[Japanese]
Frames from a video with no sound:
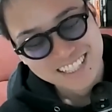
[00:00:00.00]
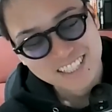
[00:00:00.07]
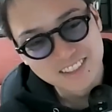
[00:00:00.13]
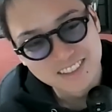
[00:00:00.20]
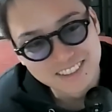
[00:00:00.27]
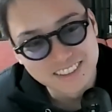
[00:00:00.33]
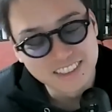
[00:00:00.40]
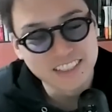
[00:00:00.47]

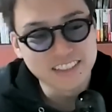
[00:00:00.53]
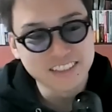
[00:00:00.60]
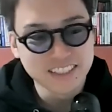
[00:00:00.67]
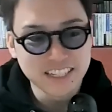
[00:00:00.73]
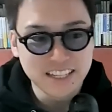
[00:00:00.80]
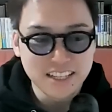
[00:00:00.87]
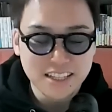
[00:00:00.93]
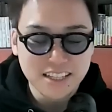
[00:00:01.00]
そうで
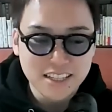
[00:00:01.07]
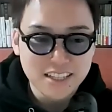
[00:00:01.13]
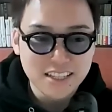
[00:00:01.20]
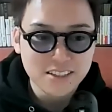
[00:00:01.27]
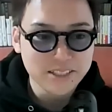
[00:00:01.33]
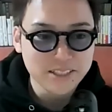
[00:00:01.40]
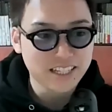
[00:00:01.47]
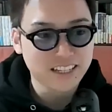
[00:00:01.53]
す
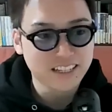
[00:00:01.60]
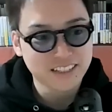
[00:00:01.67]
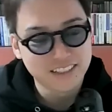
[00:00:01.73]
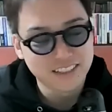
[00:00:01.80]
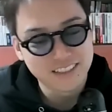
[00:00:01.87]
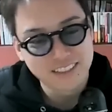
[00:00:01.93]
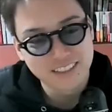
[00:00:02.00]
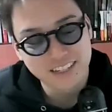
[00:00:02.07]
ねみたい
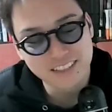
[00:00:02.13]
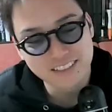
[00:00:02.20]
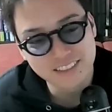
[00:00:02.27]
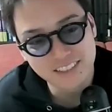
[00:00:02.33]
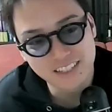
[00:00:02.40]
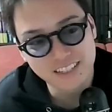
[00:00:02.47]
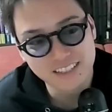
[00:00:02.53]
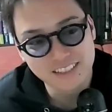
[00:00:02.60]
な
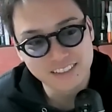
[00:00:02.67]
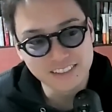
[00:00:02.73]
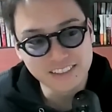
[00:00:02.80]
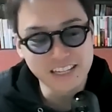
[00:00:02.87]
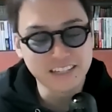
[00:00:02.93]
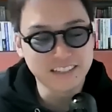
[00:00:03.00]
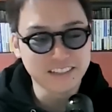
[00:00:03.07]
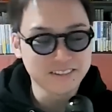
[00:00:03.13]
感じで
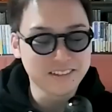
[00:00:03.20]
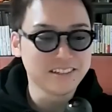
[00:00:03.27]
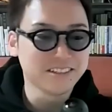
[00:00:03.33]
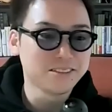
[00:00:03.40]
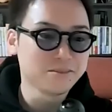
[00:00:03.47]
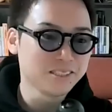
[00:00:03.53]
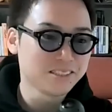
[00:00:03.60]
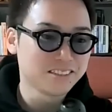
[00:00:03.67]
逃げてる気
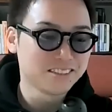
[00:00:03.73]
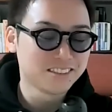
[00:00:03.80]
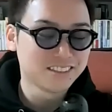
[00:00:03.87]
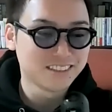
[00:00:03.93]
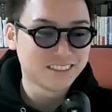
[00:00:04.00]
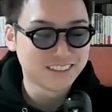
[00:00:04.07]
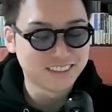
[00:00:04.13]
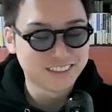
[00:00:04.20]
がします。
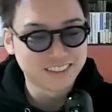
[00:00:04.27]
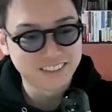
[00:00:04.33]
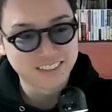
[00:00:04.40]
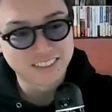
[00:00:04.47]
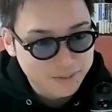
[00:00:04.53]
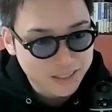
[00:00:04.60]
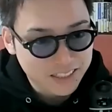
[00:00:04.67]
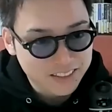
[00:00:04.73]

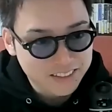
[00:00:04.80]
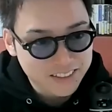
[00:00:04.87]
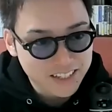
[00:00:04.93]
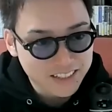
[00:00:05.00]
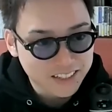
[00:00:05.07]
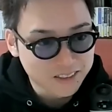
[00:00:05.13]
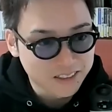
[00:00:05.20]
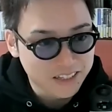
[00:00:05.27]
まあ手
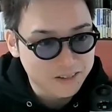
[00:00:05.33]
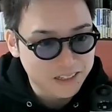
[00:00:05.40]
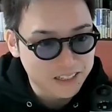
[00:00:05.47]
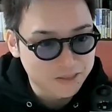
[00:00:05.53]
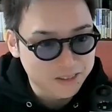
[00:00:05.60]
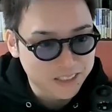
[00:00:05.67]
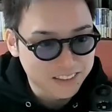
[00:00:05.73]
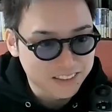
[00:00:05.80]
伝いたくない
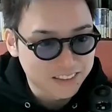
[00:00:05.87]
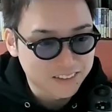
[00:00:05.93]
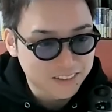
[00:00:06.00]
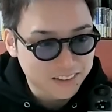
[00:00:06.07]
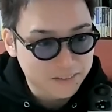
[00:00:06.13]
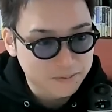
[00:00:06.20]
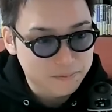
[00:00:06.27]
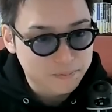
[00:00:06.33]
わけでもないんです
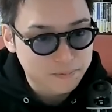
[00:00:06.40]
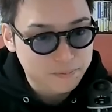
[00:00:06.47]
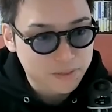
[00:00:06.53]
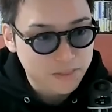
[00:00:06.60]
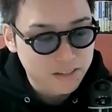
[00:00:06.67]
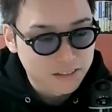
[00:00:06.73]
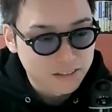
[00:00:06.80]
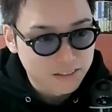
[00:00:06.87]
けどね。
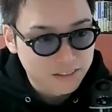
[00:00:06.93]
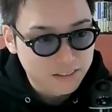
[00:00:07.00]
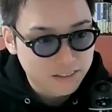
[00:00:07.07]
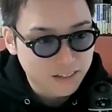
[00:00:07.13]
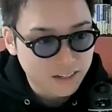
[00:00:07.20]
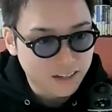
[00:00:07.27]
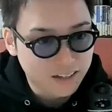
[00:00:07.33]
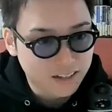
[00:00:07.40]

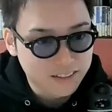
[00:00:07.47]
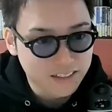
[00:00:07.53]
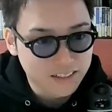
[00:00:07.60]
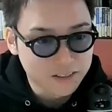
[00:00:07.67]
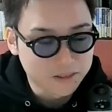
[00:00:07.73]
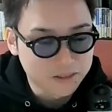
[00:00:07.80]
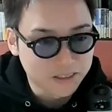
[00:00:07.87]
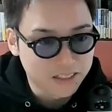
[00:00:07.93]
なんか
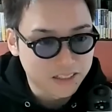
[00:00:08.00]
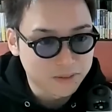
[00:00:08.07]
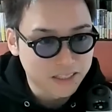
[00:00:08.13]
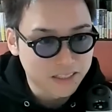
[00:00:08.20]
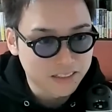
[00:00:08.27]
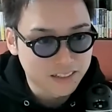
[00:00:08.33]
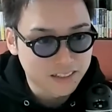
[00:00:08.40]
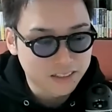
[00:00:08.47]
できることがあれ
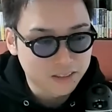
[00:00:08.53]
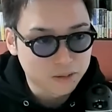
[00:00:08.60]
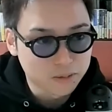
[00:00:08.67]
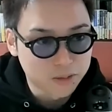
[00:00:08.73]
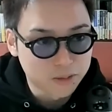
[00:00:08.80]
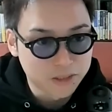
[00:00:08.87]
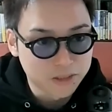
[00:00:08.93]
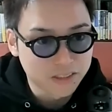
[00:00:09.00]
ばやりたいな
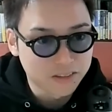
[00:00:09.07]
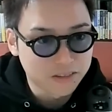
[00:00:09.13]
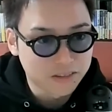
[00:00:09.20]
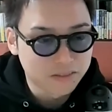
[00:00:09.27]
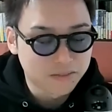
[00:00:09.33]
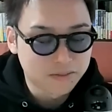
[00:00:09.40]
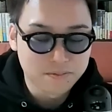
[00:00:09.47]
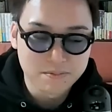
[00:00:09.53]
とも思うけ
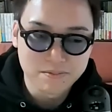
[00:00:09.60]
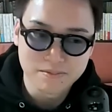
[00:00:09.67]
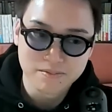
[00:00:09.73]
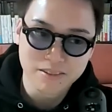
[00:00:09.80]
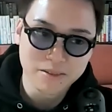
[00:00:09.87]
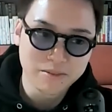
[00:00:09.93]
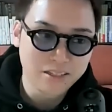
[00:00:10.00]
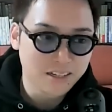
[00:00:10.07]
ど。
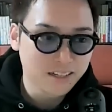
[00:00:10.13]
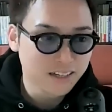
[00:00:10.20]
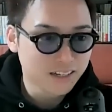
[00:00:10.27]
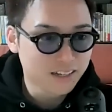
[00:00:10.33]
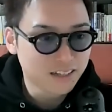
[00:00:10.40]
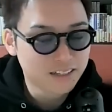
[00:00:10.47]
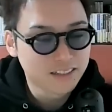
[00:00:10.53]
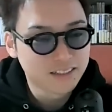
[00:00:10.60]
まあでもなか
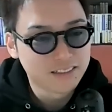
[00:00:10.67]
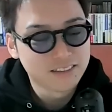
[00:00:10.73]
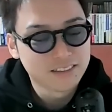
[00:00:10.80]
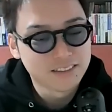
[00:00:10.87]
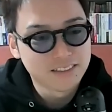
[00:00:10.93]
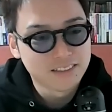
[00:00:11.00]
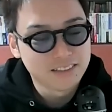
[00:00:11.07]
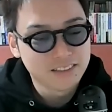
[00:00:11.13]
なか
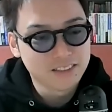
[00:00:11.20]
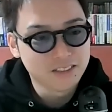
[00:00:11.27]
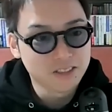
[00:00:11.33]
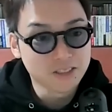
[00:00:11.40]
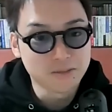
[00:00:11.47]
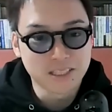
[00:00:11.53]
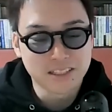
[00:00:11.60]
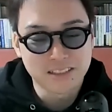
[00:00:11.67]

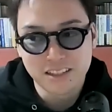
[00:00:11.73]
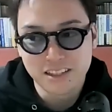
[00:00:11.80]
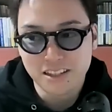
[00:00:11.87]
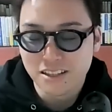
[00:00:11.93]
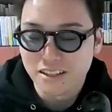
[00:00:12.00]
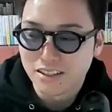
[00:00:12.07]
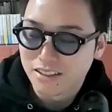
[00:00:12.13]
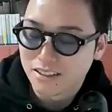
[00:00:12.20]
YouTube やっ
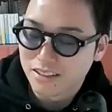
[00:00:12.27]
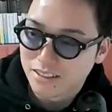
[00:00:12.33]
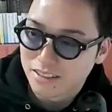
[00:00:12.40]
て、